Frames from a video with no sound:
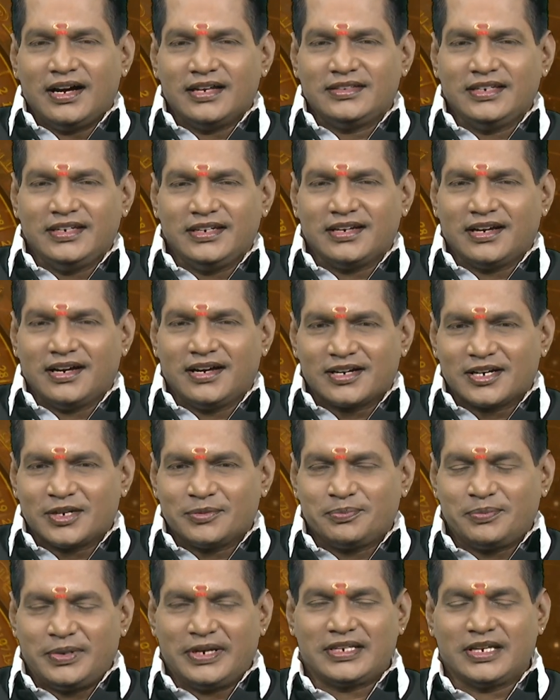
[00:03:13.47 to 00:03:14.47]

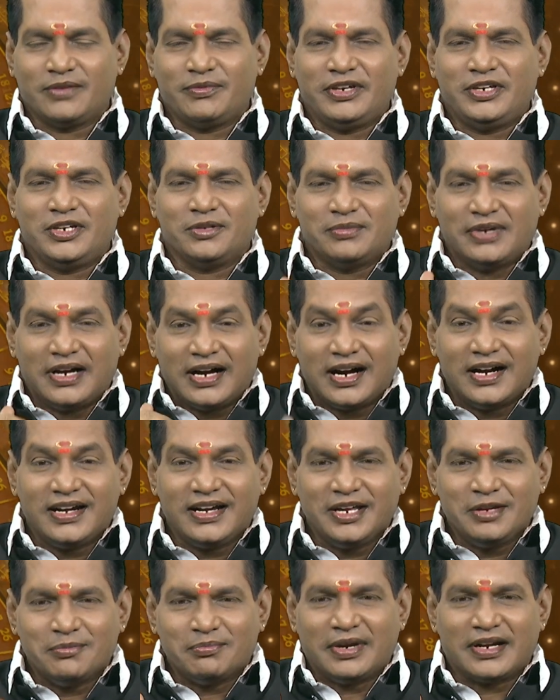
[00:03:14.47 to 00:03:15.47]
அதிகார பதவியும்
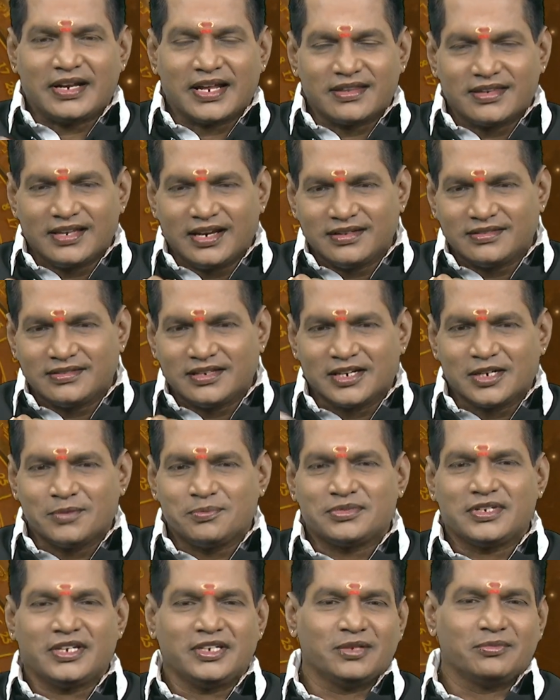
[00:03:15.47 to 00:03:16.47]
அடி மனதில்
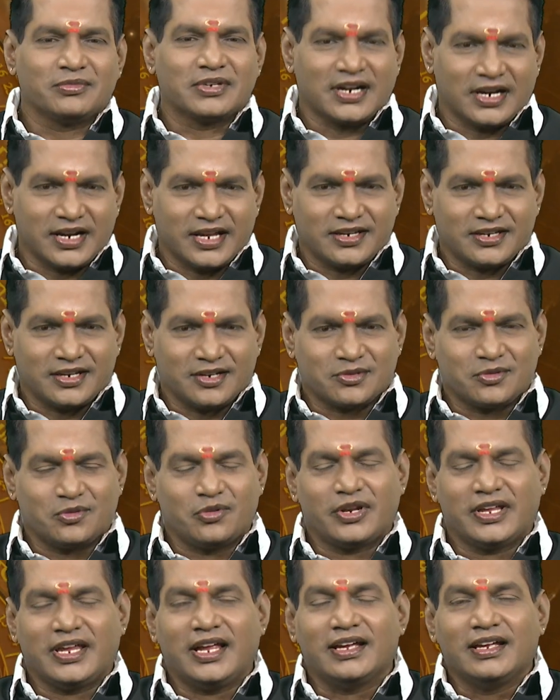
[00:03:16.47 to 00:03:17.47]
திருப்தியும்
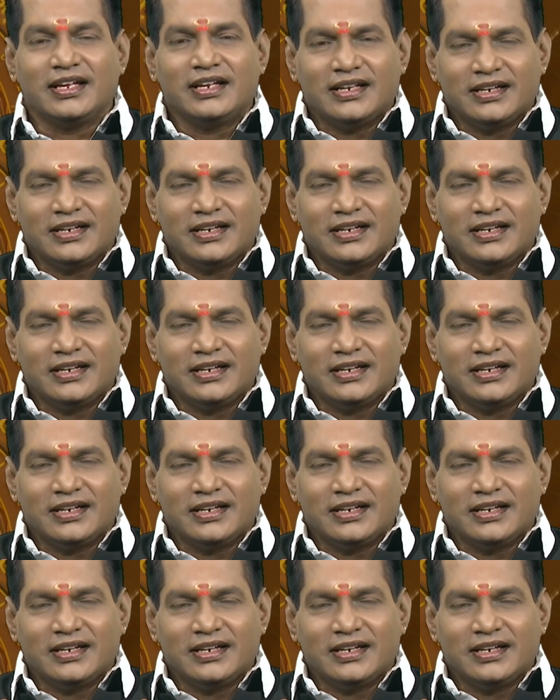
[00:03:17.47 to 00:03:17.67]
கிடைக்கக்கூடிய